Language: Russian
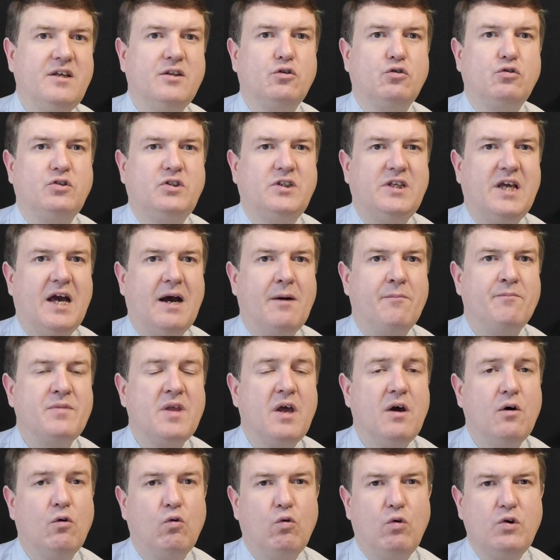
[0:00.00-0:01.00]
друзья,
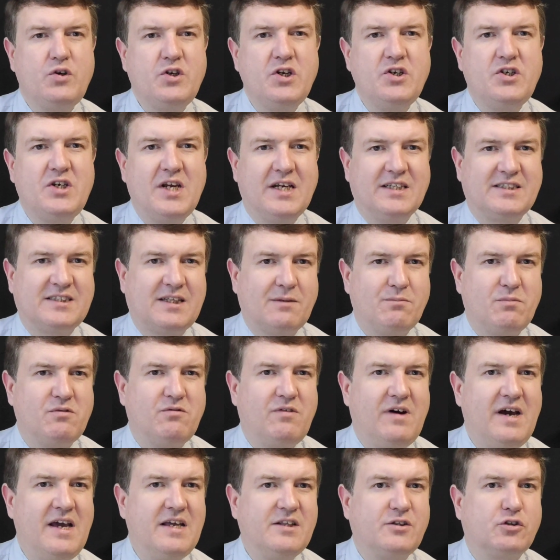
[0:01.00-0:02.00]
очень часто
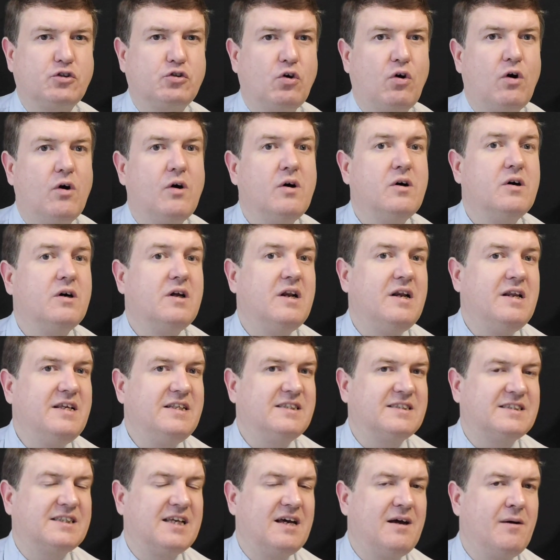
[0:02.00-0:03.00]
бывает, что
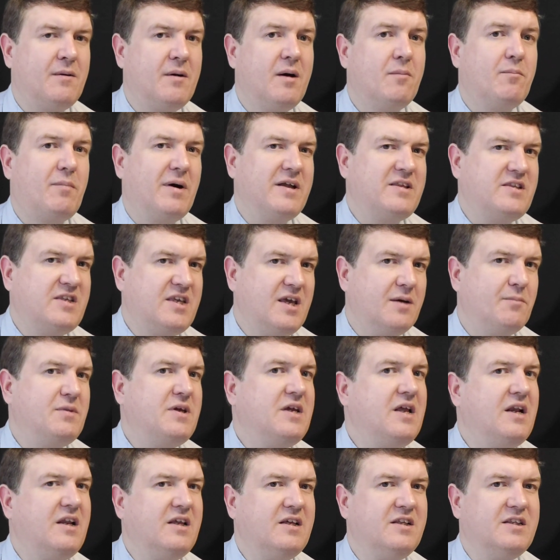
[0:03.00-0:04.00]
лица по тем
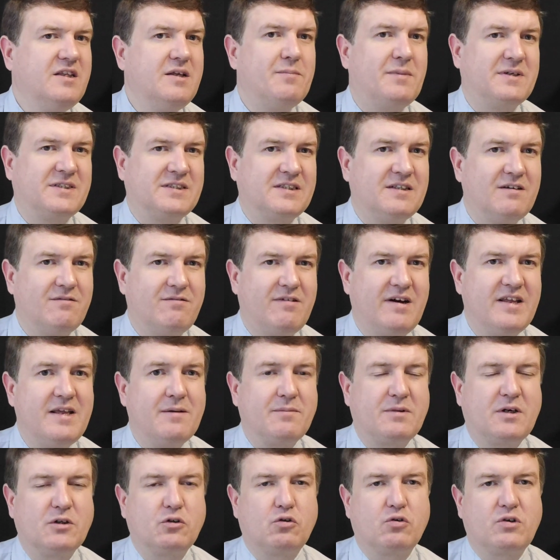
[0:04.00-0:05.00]
или иным
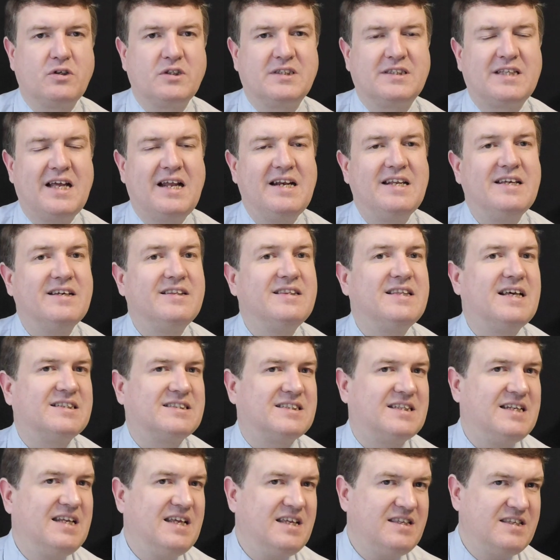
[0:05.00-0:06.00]
основаниям, которые стали
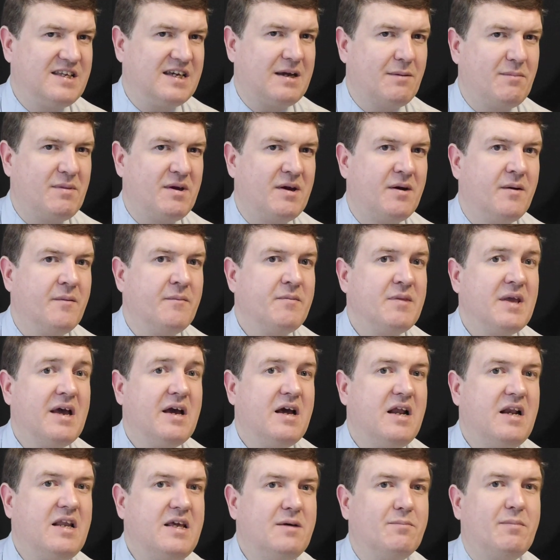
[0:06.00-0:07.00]
наследниками,
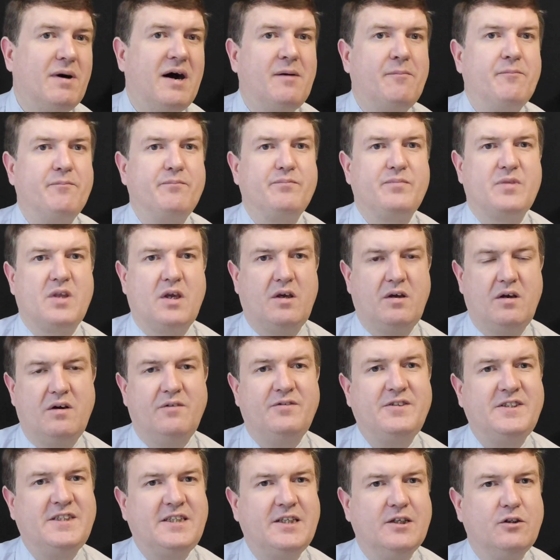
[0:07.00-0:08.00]
либо э,
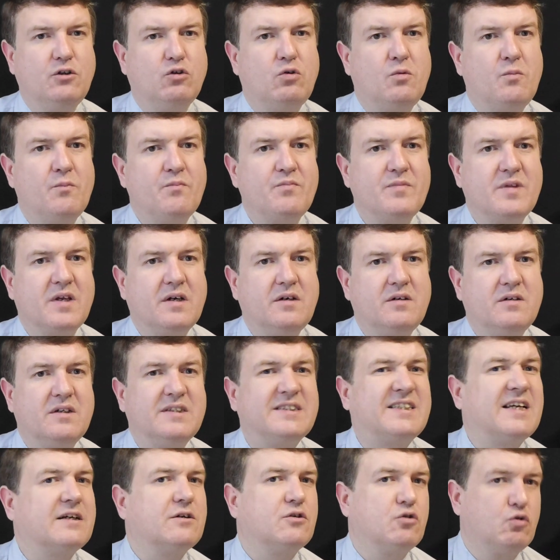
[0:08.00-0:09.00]
в силу э,
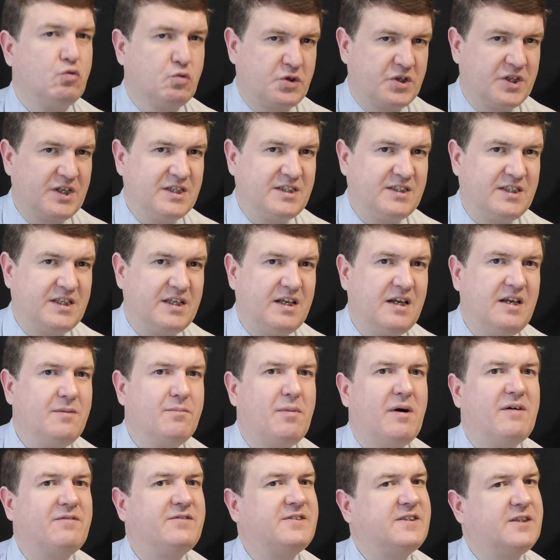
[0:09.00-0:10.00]
загруженности,
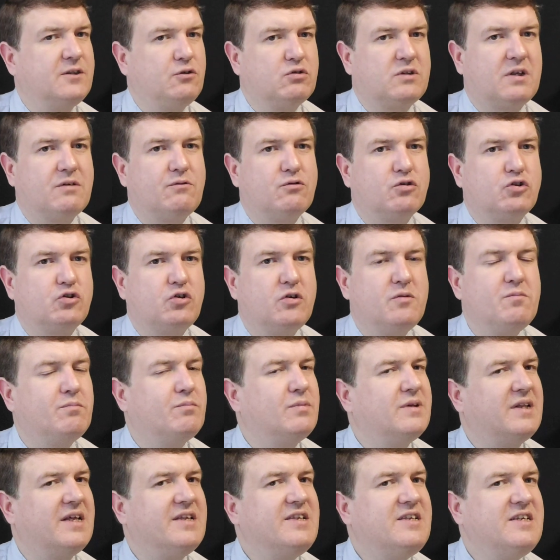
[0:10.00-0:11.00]
либо в силу того, что им
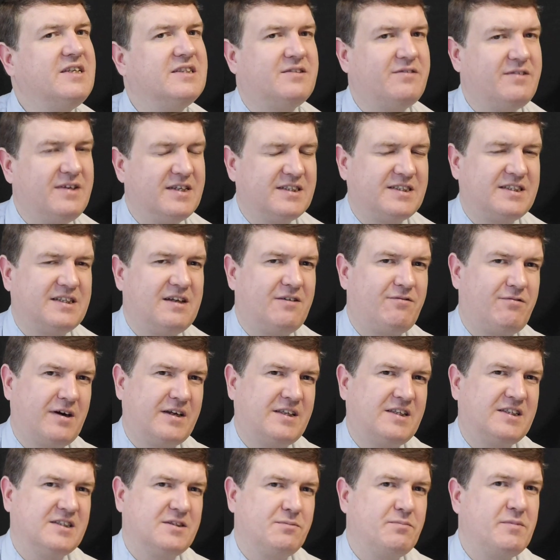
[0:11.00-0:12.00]
было неизвестно о
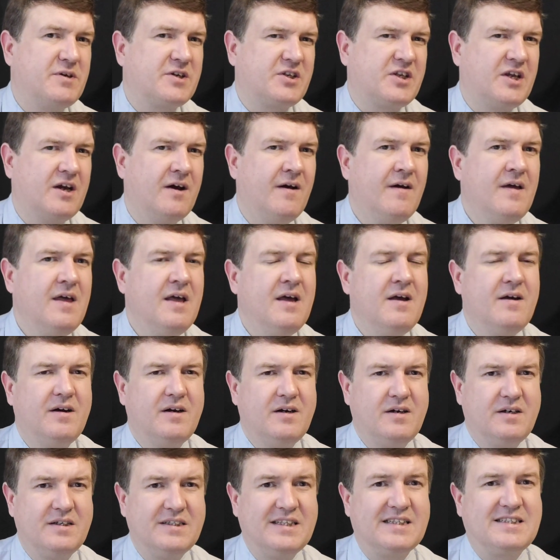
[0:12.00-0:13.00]
факте смерти
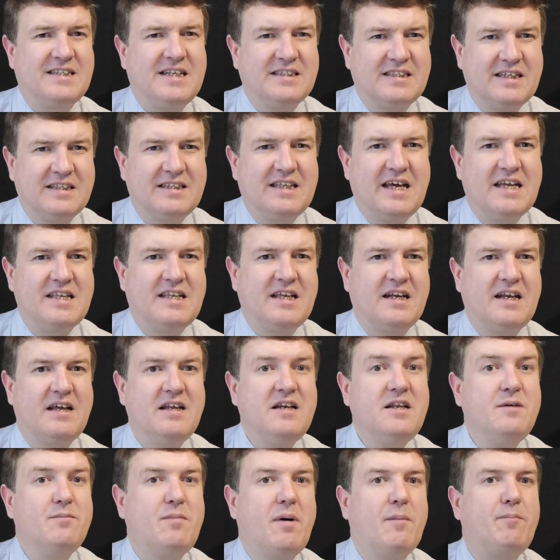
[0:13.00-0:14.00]
э, наследодателя,
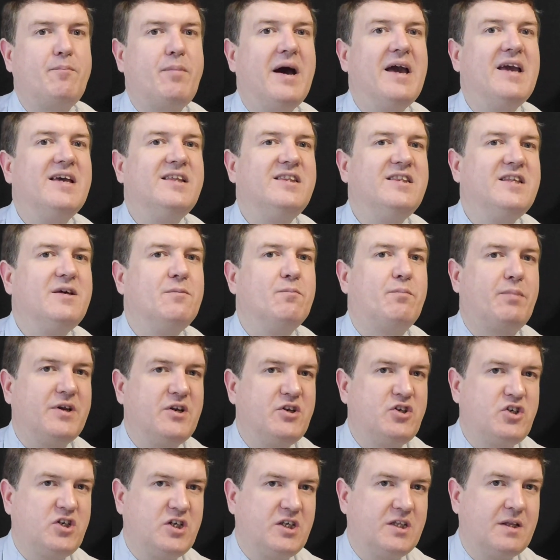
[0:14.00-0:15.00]
либо по иным
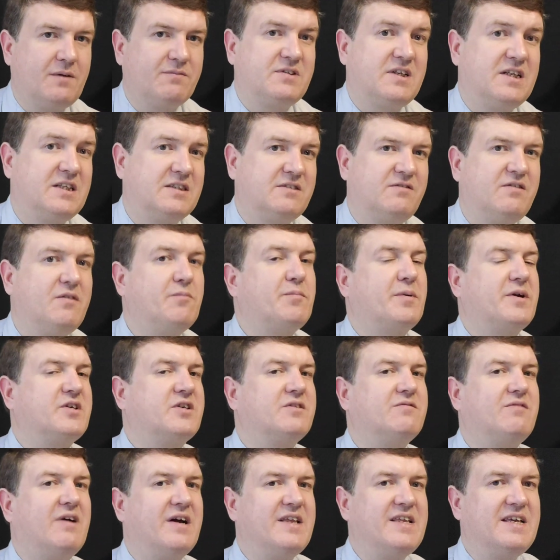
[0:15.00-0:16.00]
причинам, вследствие
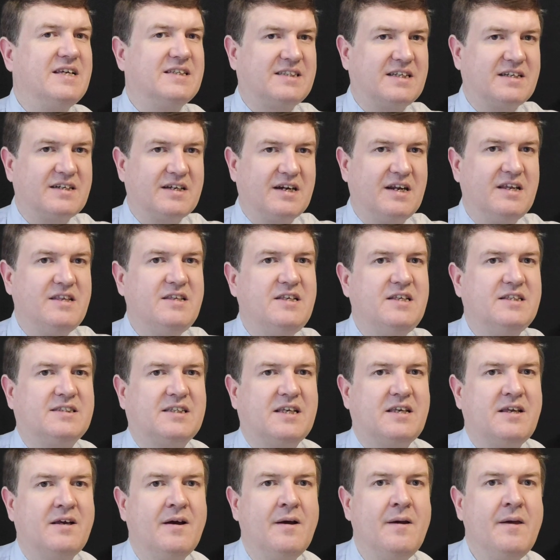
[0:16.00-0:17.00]
проживания за
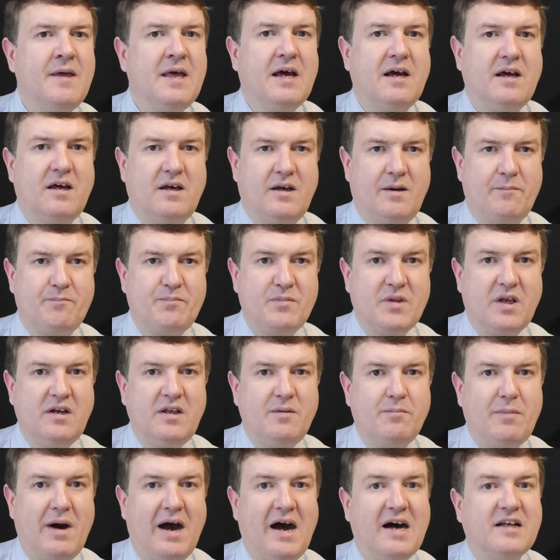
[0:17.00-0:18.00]
границей,
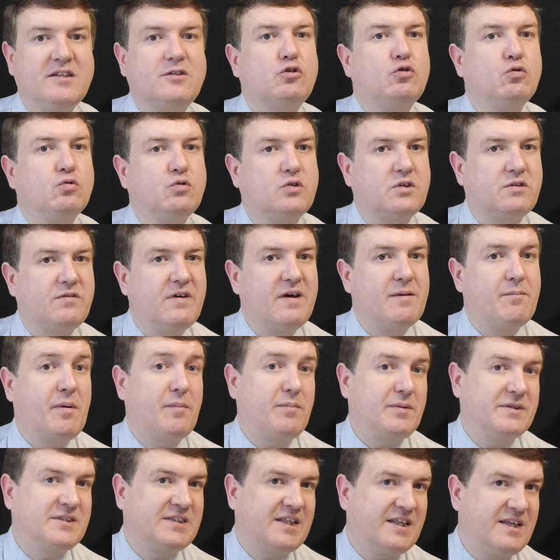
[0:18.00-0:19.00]
либо отсутствия по
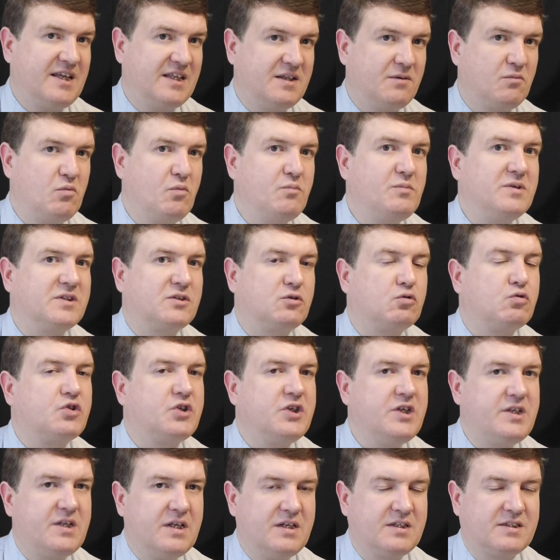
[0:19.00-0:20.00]
постоянному месту
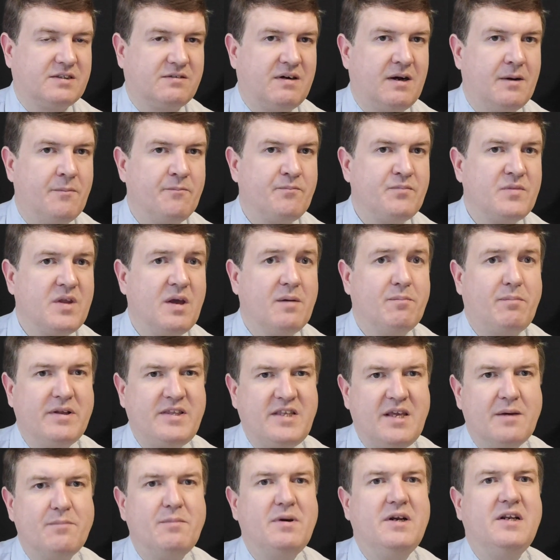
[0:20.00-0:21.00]
жительства, по
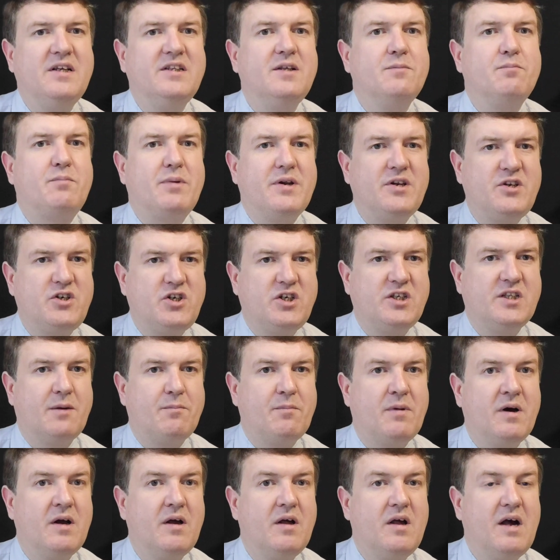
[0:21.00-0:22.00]
тем или иным
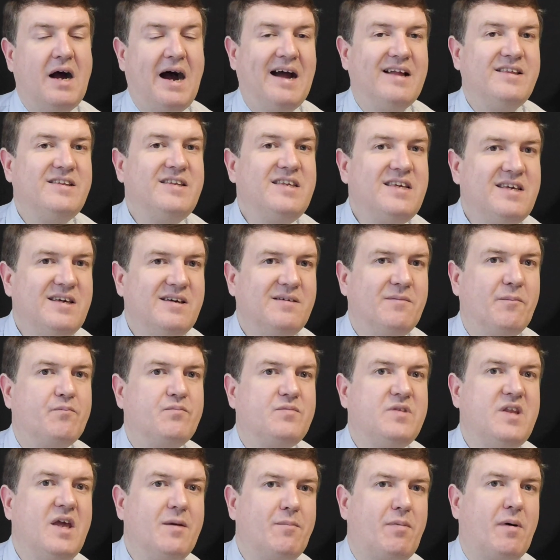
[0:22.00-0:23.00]
причинам – они
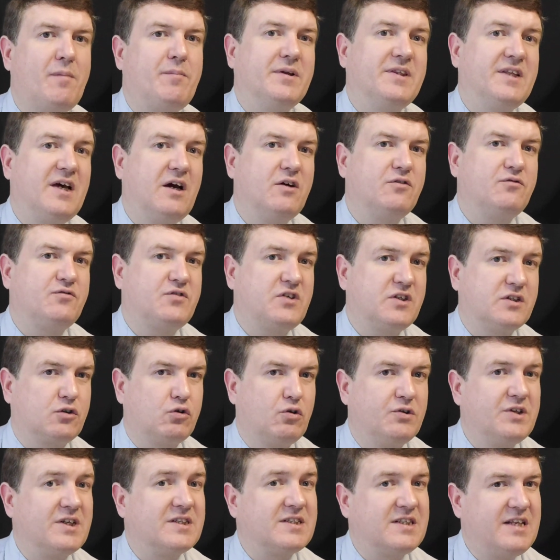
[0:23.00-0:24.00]
не попадают в
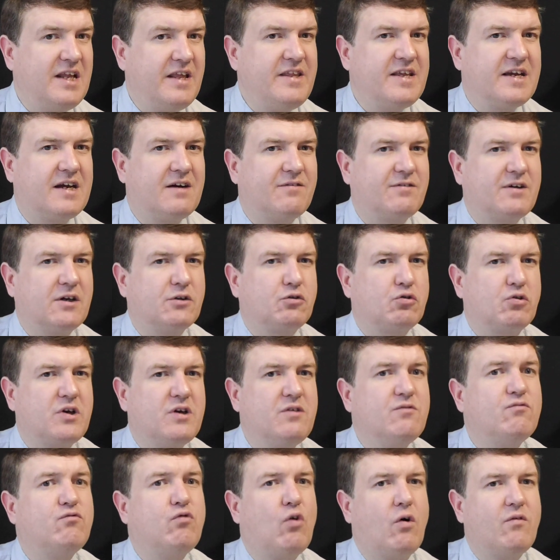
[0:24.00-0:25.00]
число наследников,
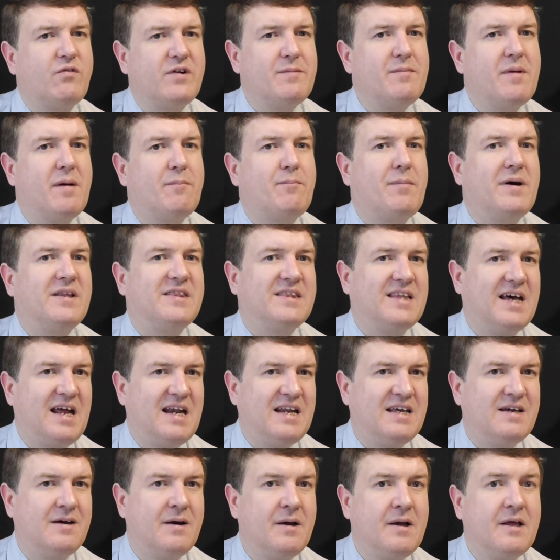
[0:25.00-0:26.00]
которые вовремя
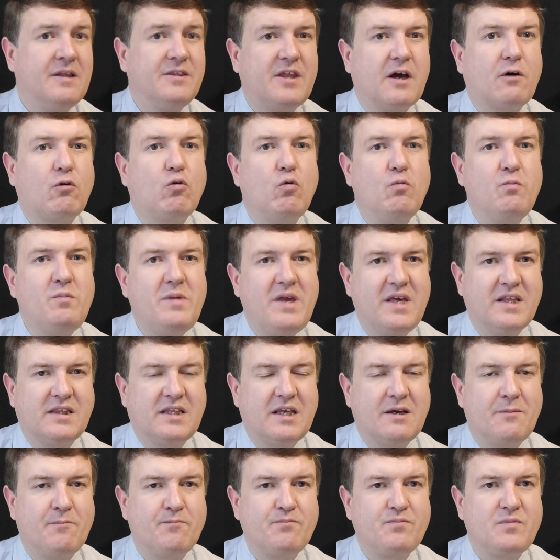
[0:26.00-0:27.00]
подали
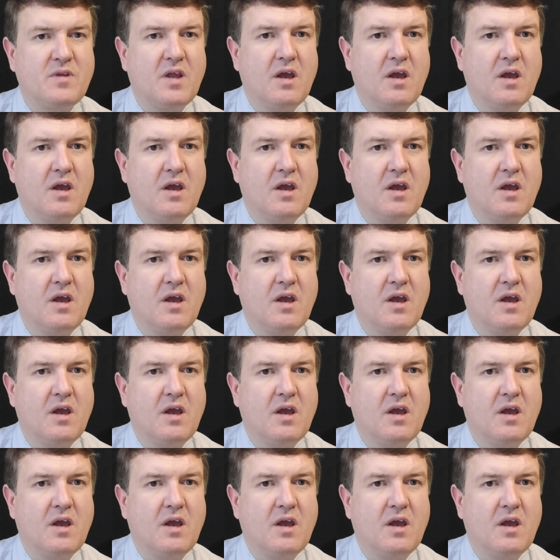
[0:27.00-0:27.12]
документы